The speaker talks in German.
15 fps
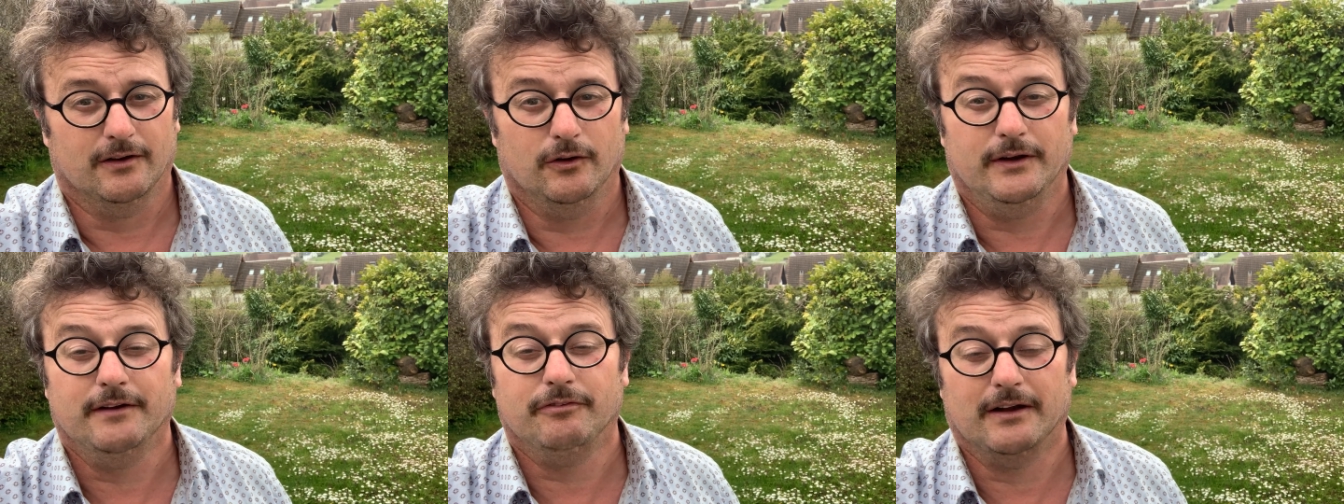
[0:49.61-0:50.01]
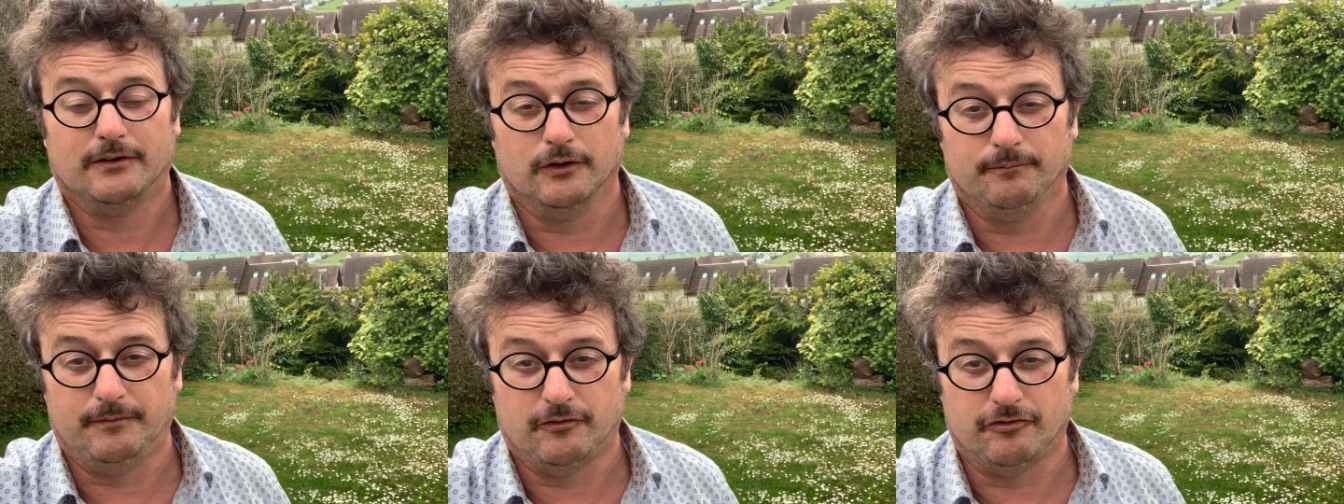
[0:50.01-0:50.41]
ihr
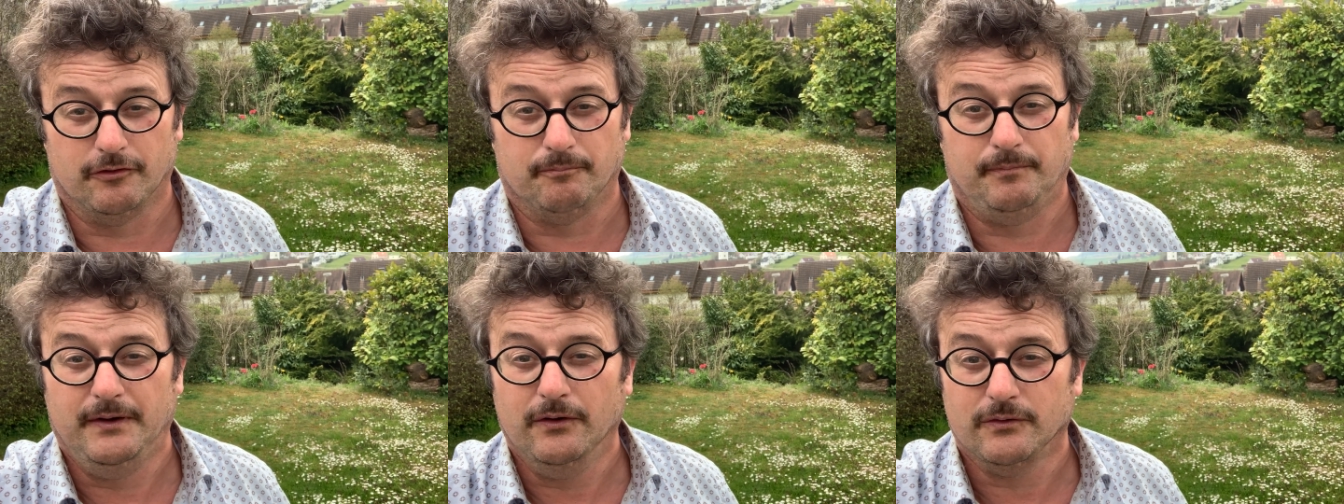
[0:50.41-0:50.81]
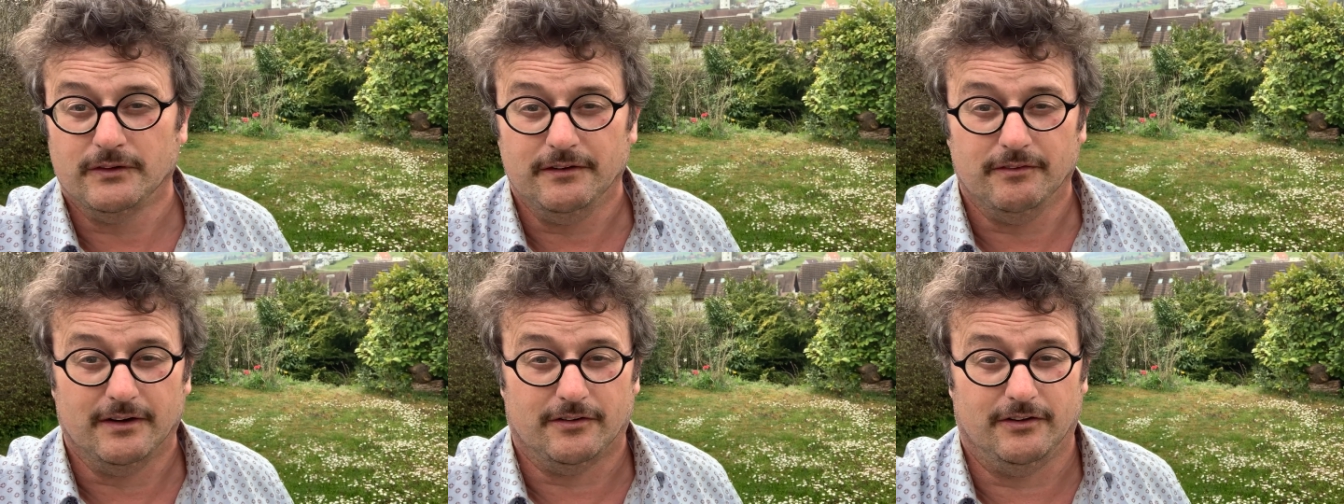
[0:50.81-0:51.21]
wollt etwas für
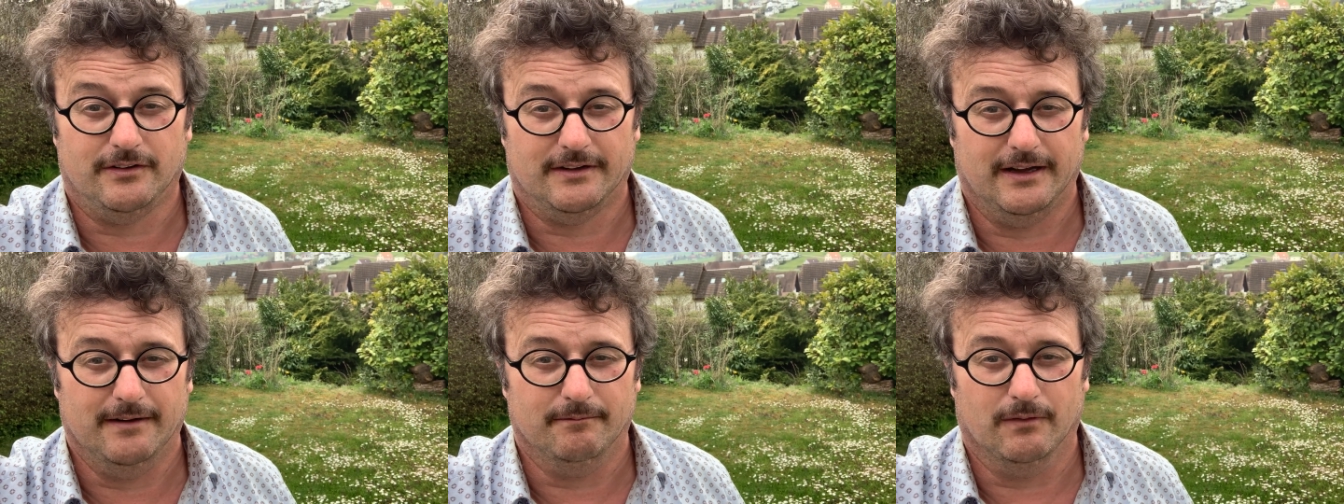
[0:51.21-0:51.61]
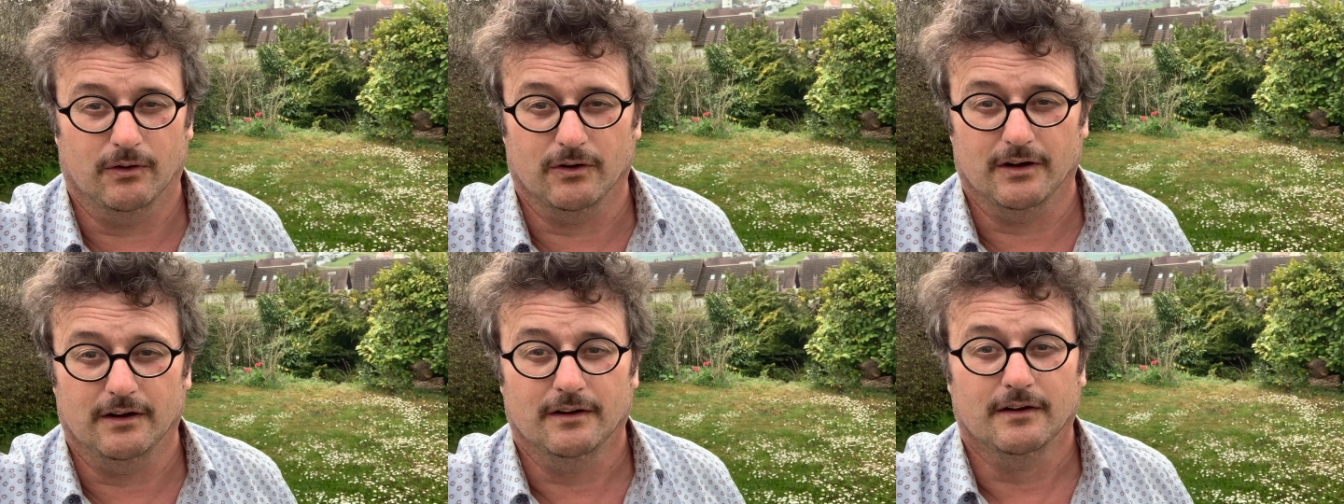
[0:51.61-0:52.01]
Biodiversität
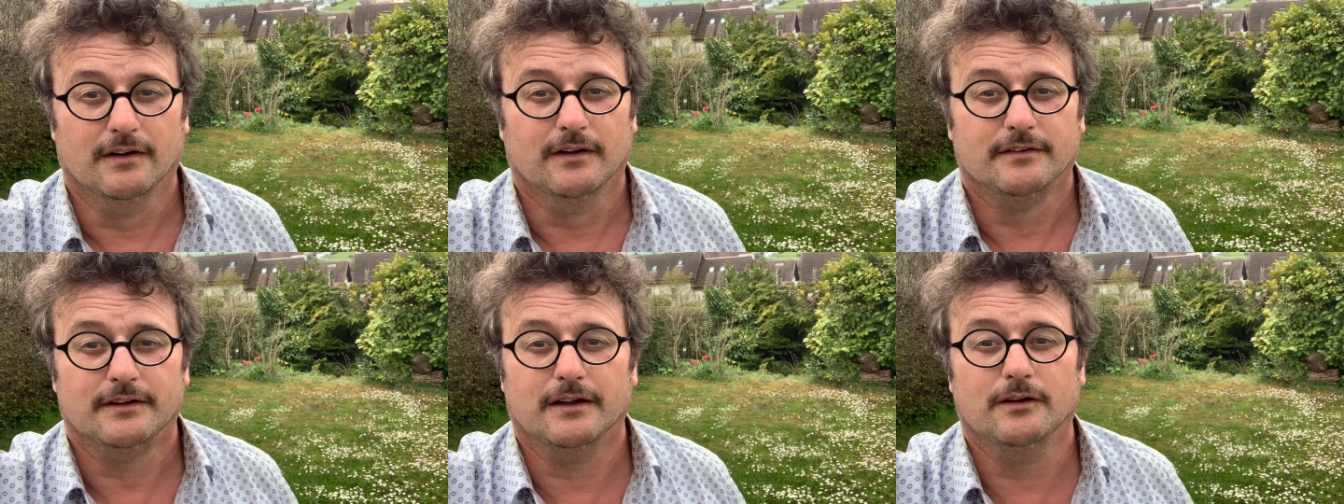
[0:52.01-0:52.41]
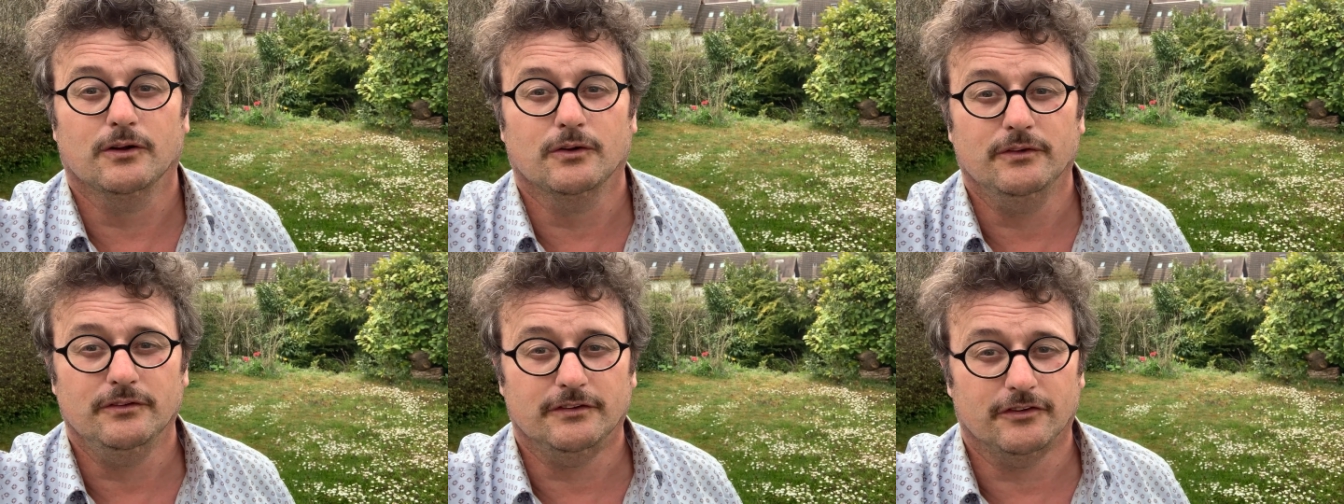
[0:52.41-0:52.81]
machen, dann
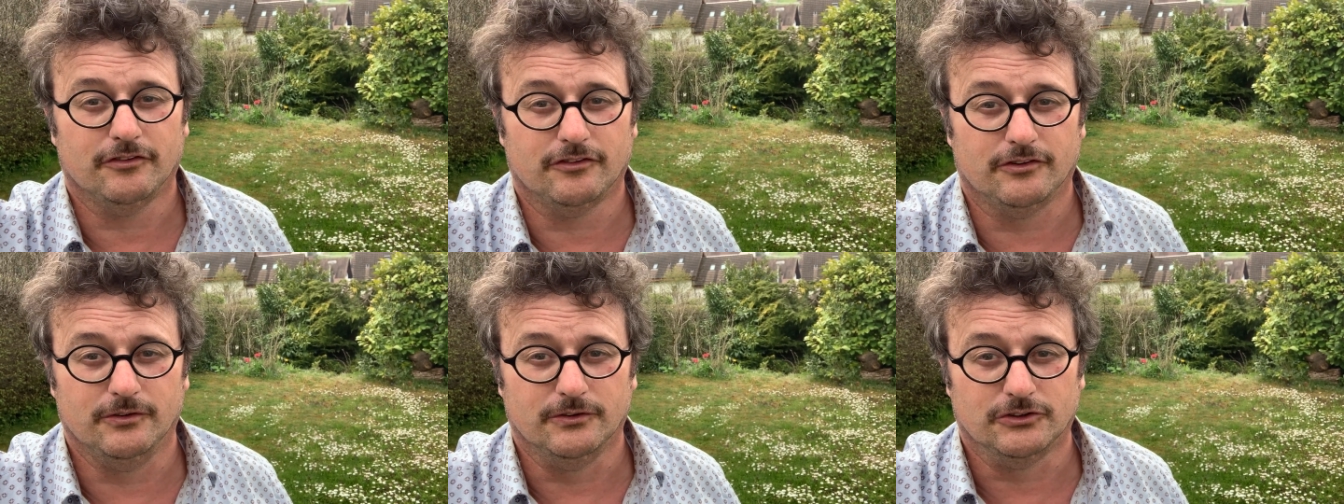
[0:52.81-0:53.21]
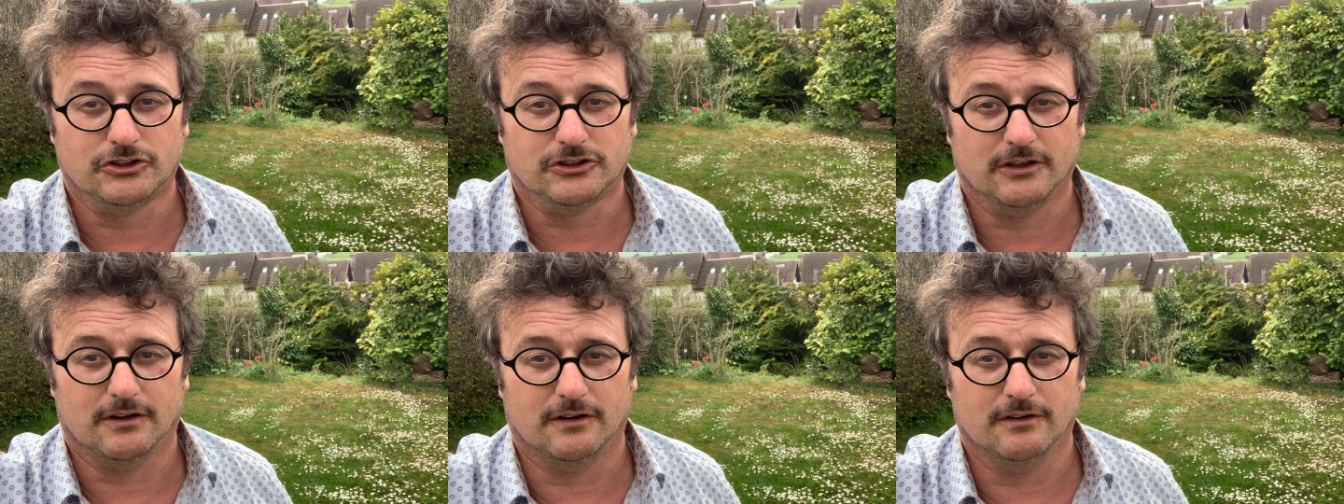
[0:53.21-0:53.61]
lönt das Zeug
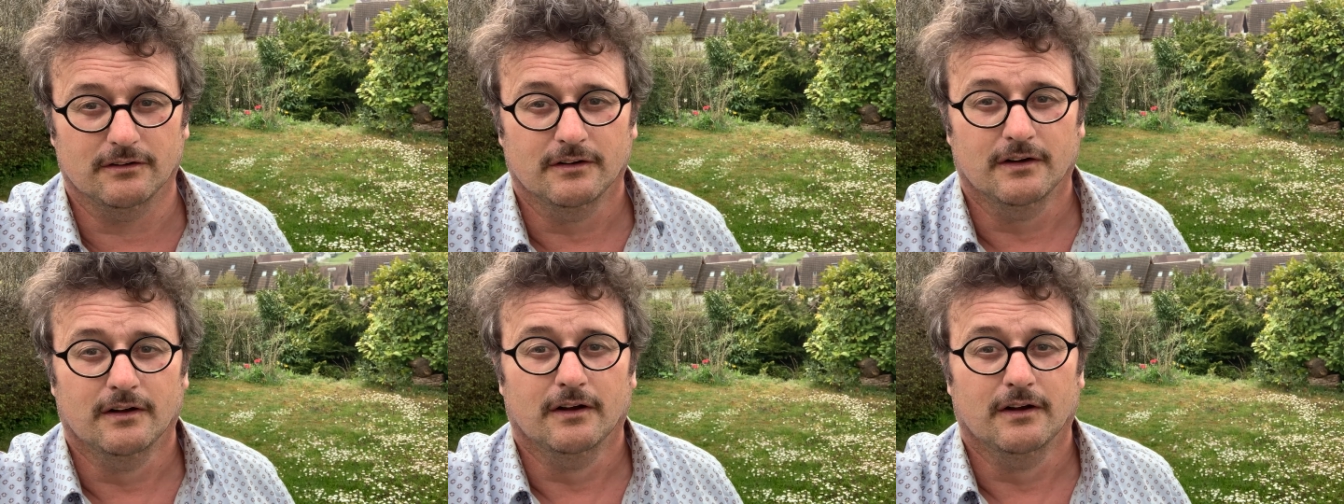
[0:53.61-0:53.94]
stehen,